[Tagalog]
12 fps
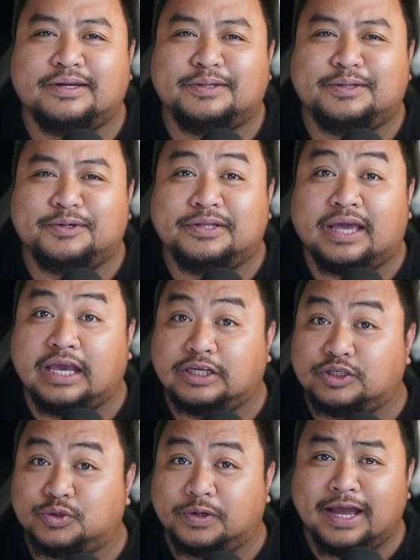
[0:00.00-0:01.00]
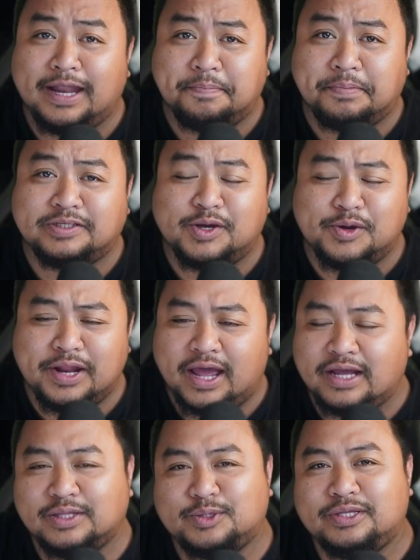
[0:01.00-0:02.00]
Tungod kay sukad pa sa
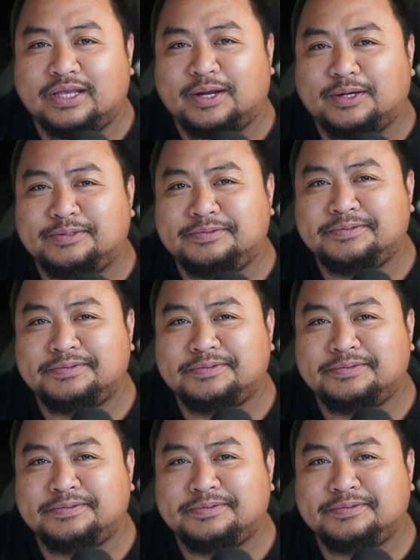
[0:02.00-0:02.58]
unahang karon,